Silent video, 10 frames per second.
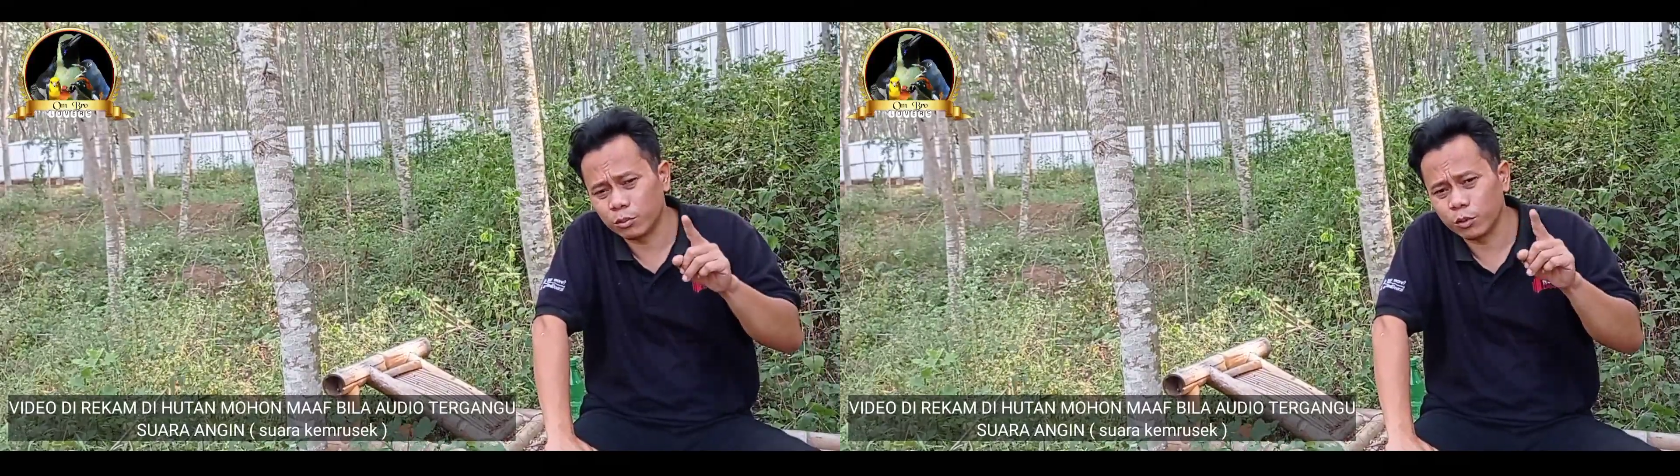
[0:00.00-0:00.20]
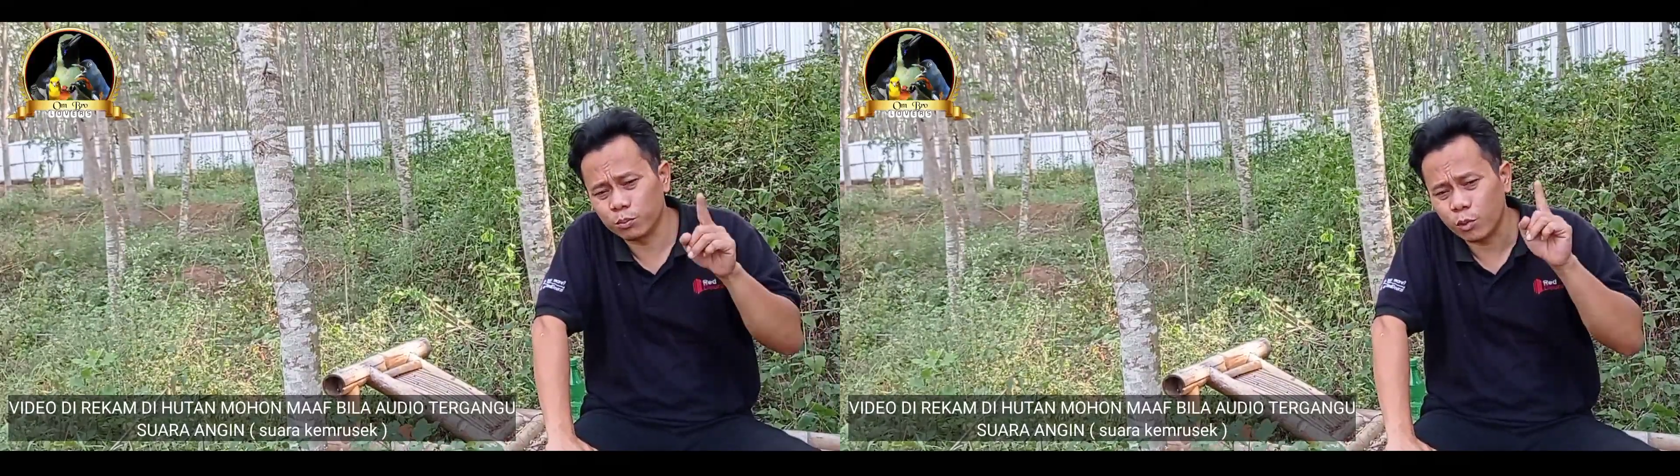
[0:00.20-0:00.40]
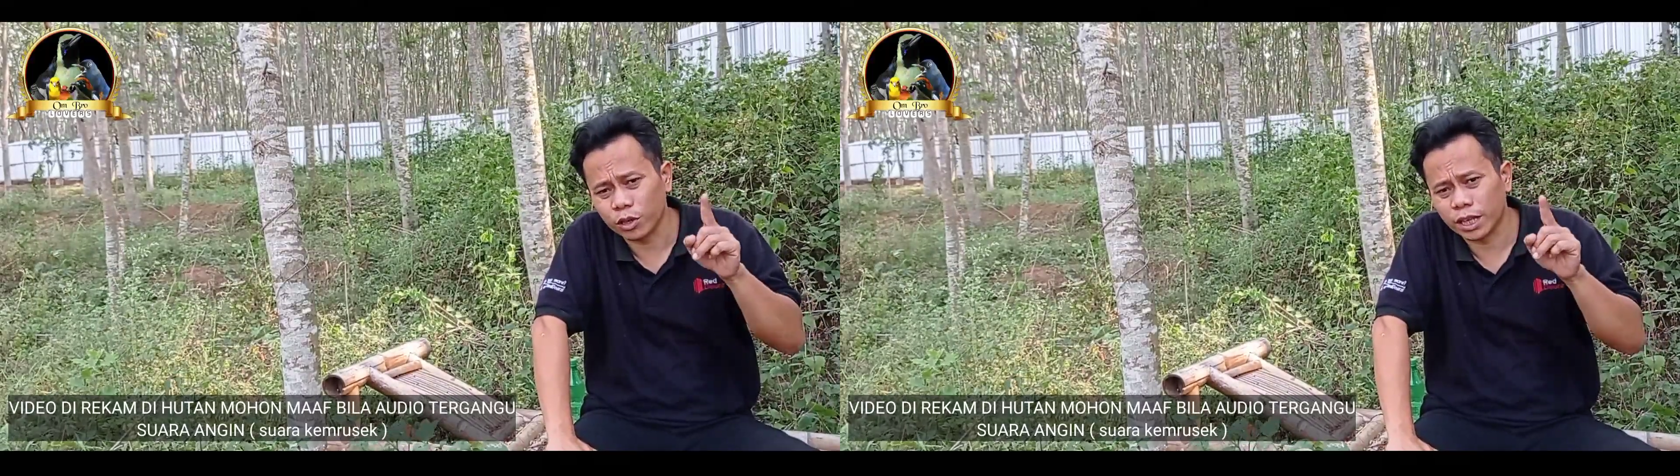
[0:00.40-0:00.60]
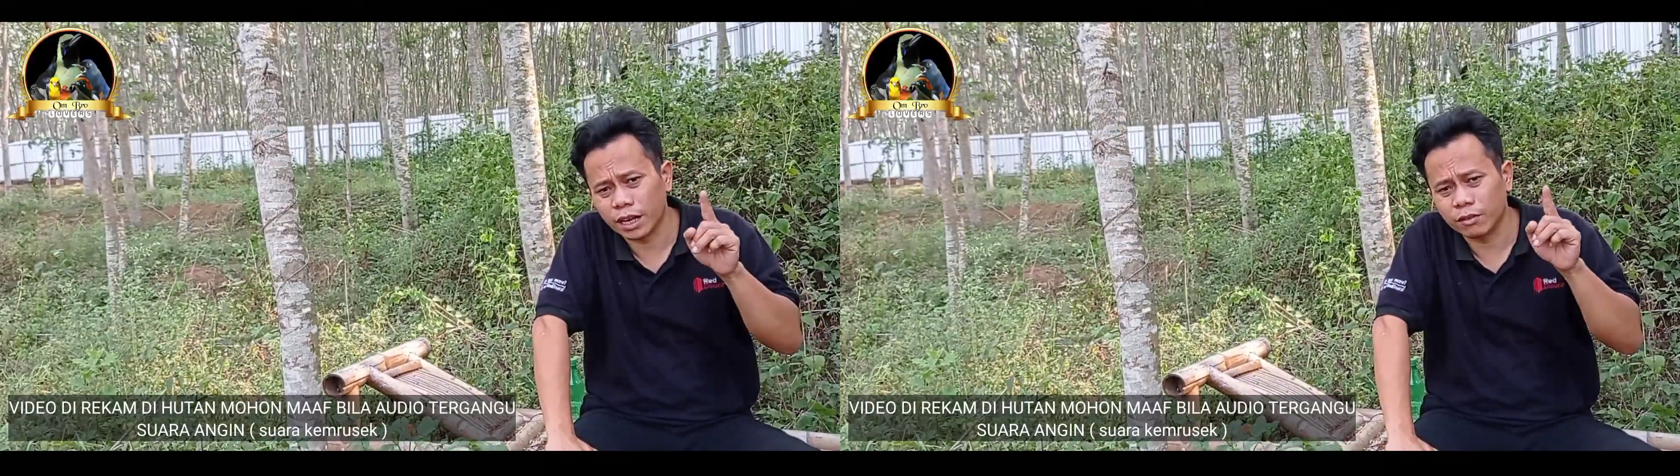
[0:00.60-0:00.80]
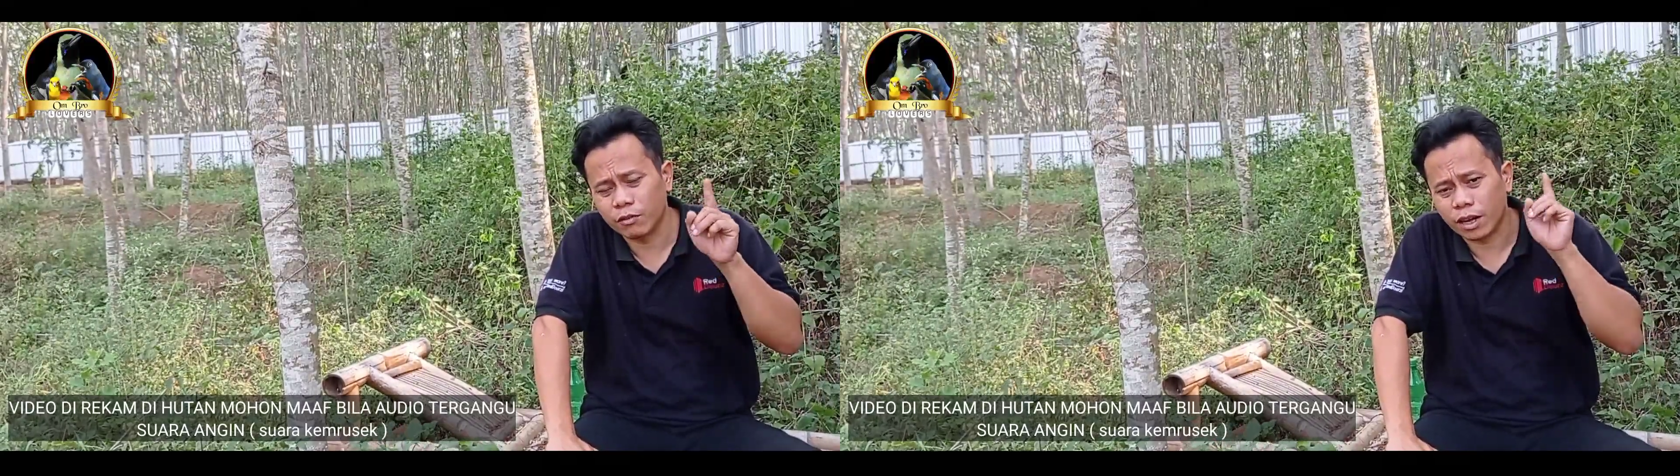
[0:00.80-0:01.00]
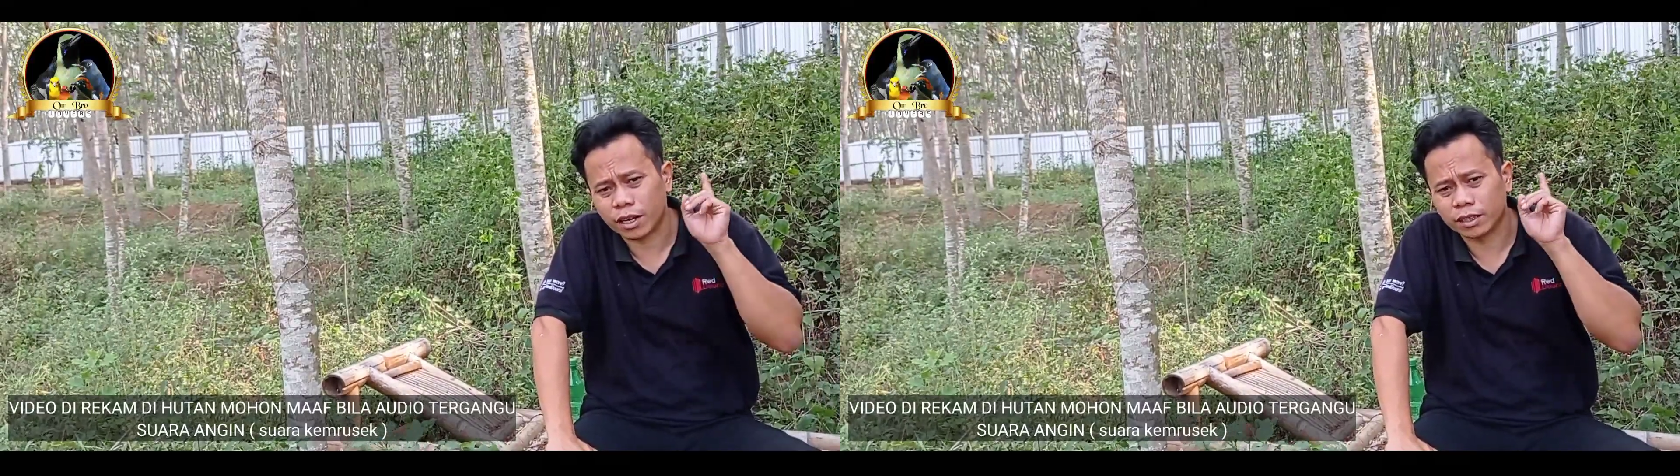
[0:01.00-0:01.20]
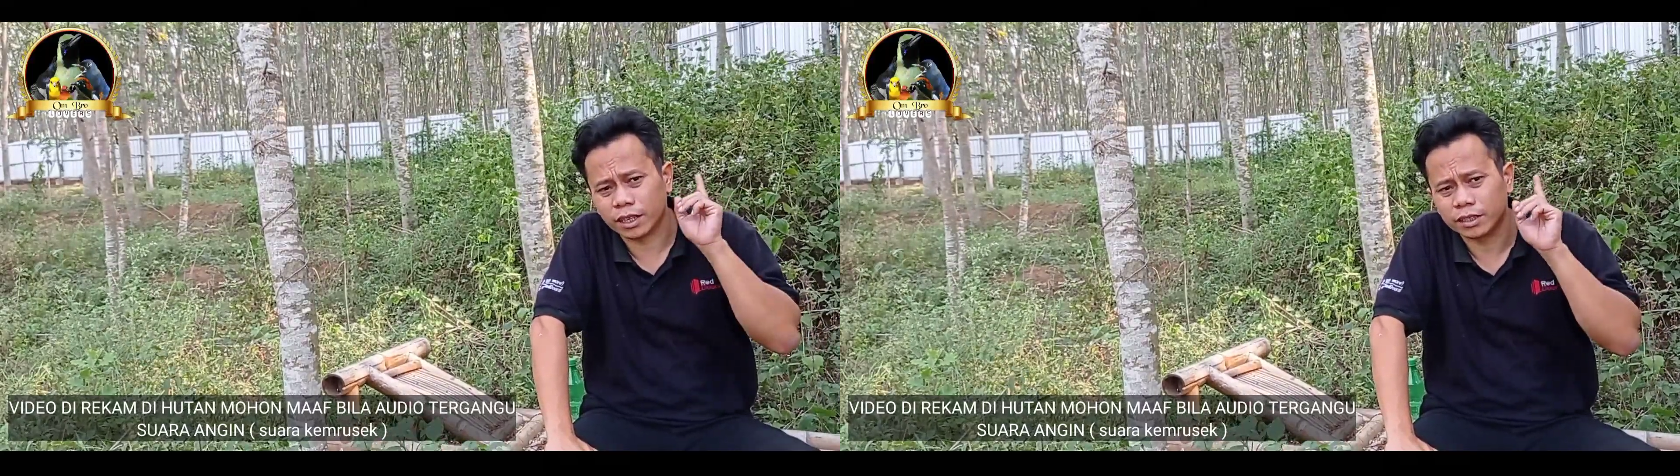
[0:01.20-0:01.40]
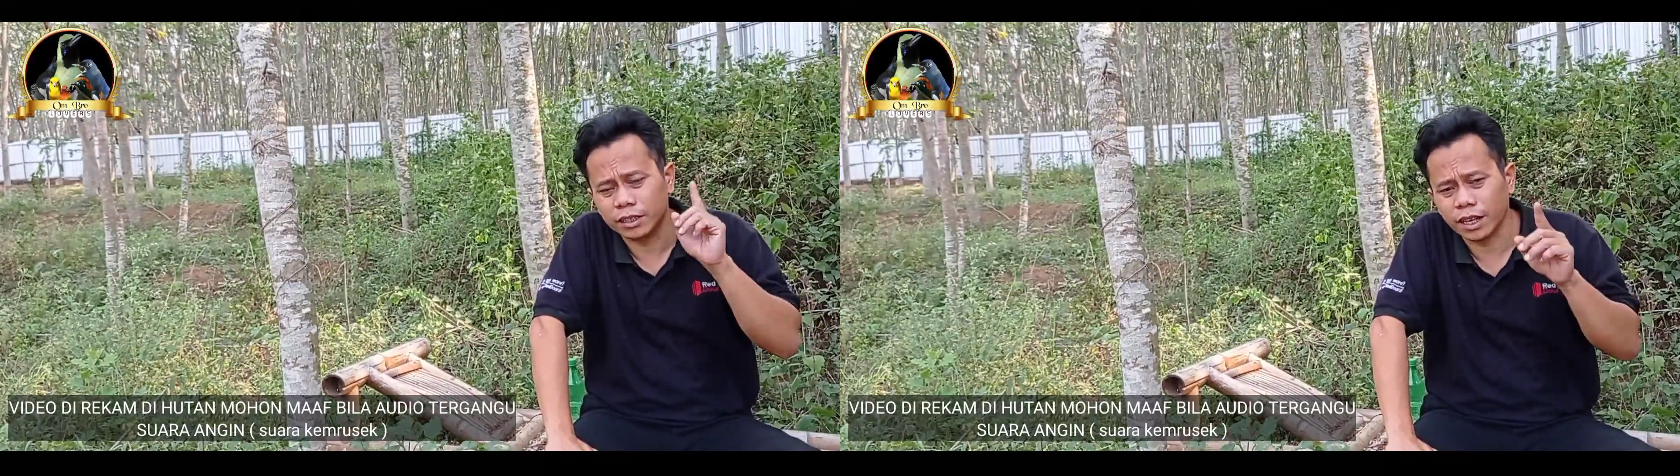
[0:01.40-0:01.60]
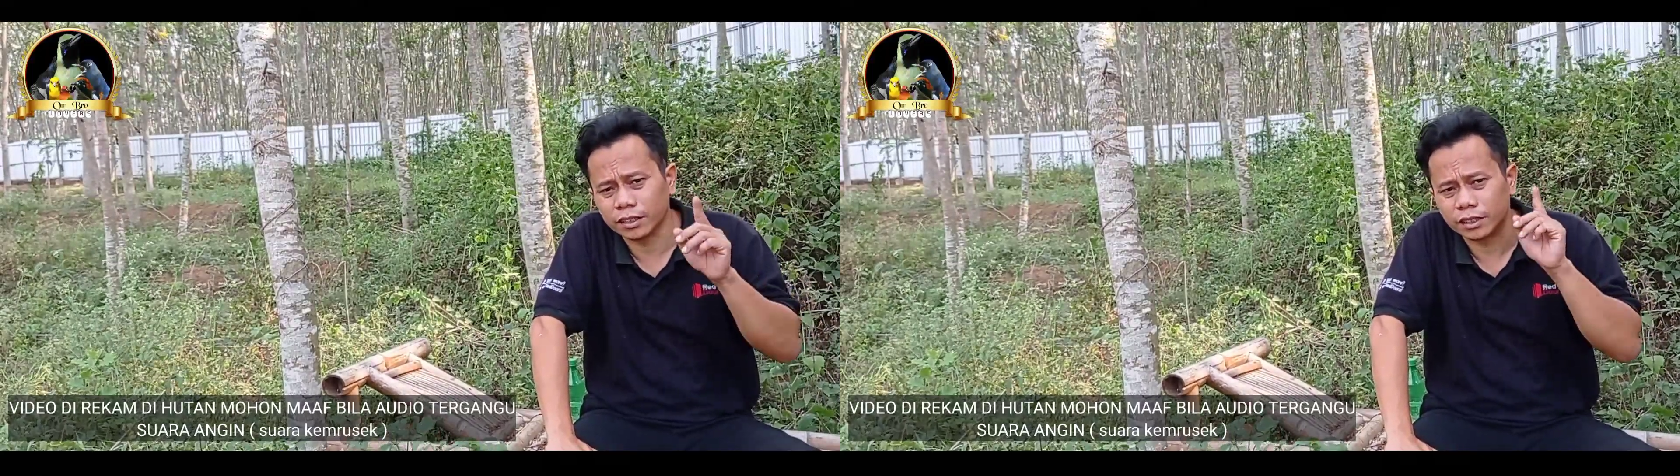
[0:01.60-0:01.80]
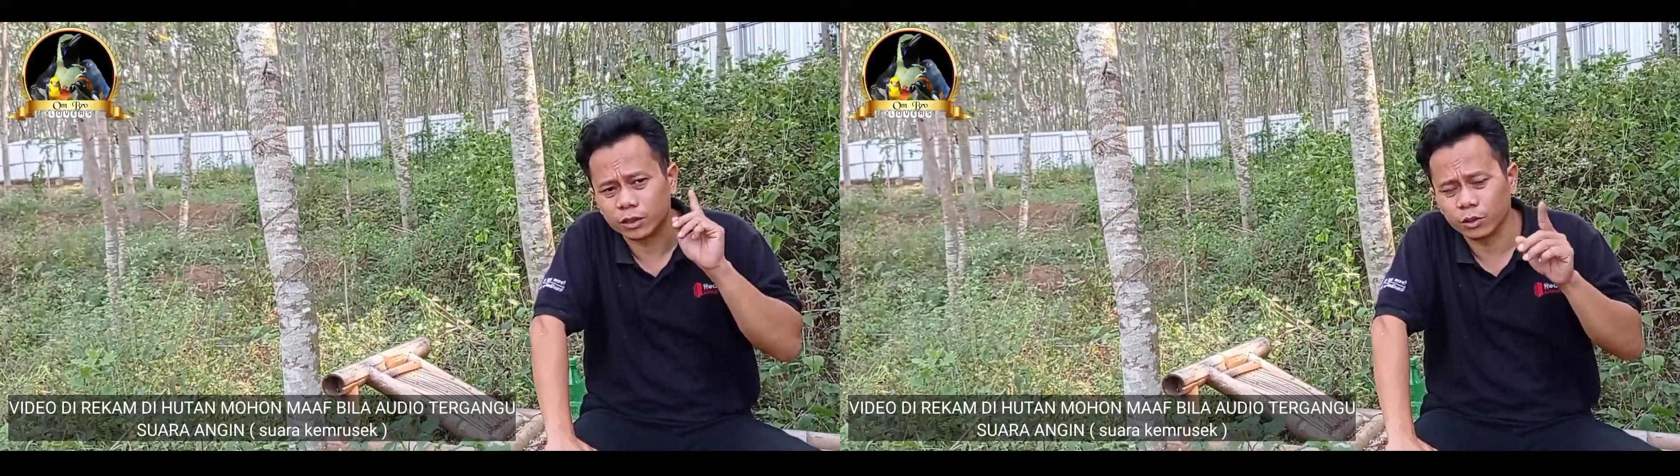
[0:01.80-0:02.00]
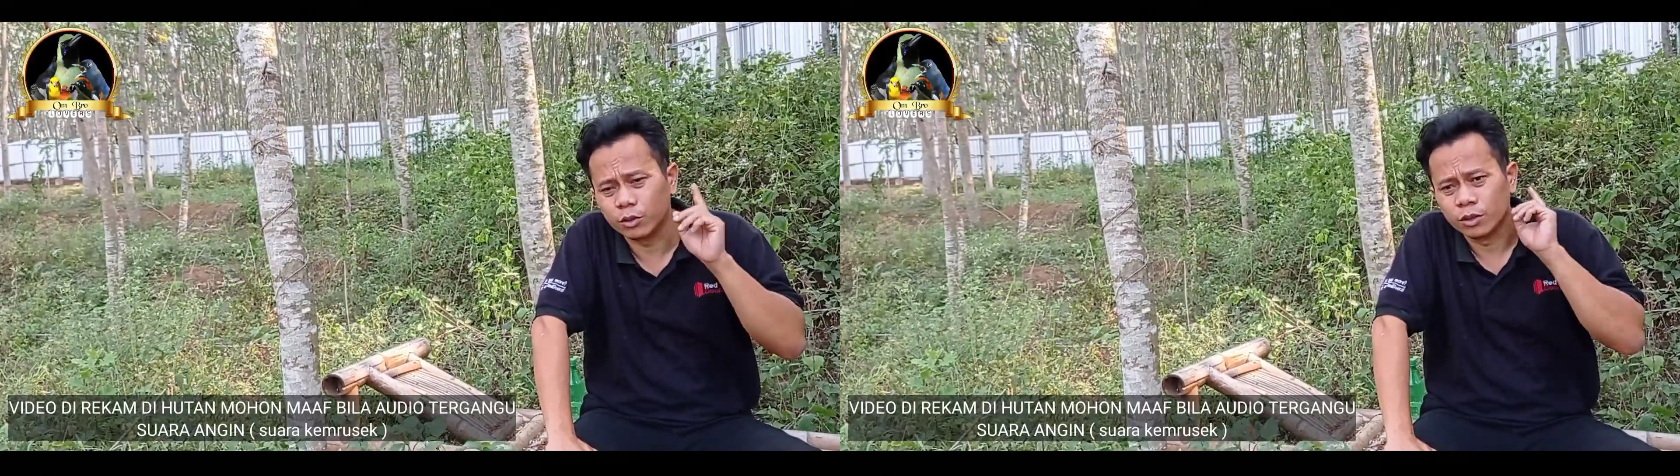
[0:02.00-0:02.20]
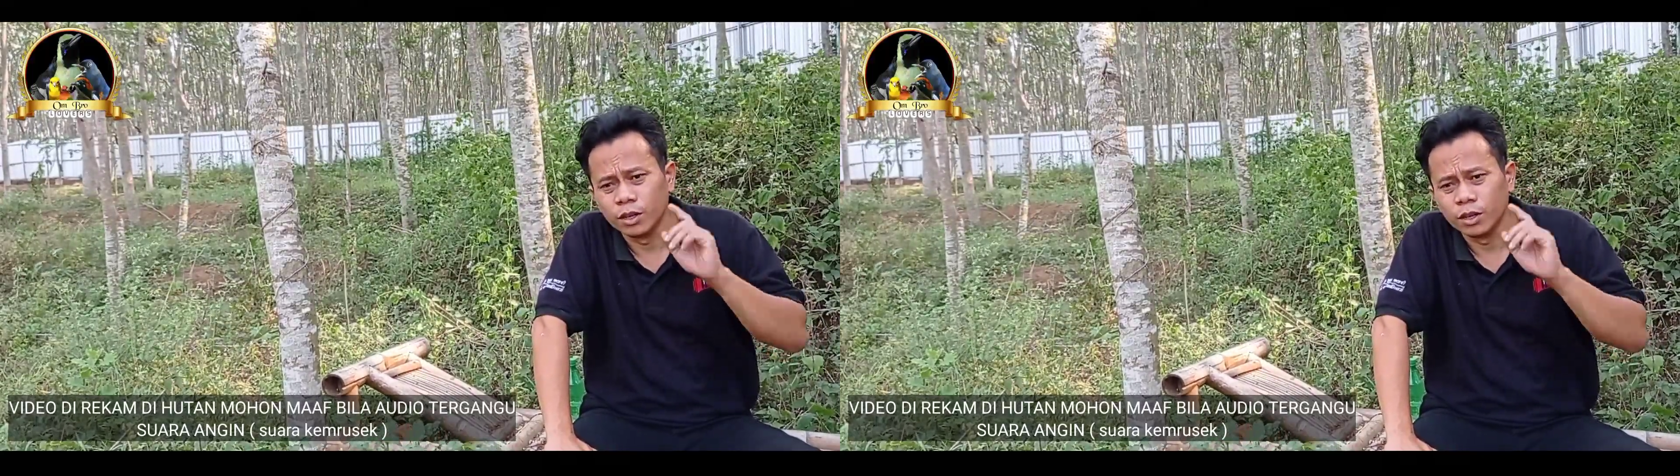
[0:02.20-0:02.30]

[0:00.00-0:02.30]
pupur yang warnanya jelas itu